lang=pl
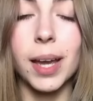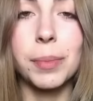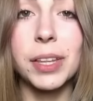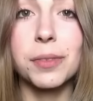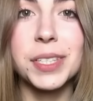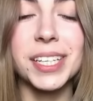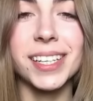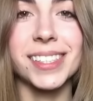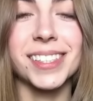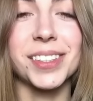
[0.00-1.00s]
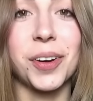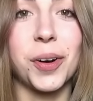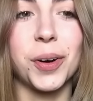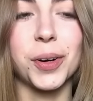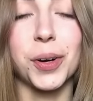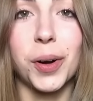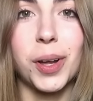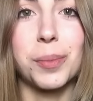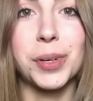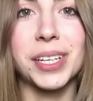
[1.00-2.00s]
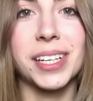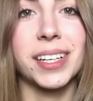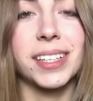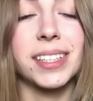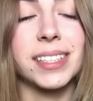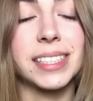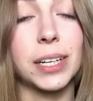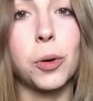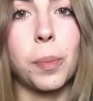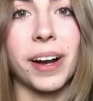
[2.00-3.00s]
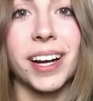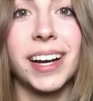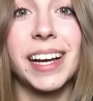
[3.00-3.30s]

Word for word: Mianowicie jest to hol o moich e, zakupach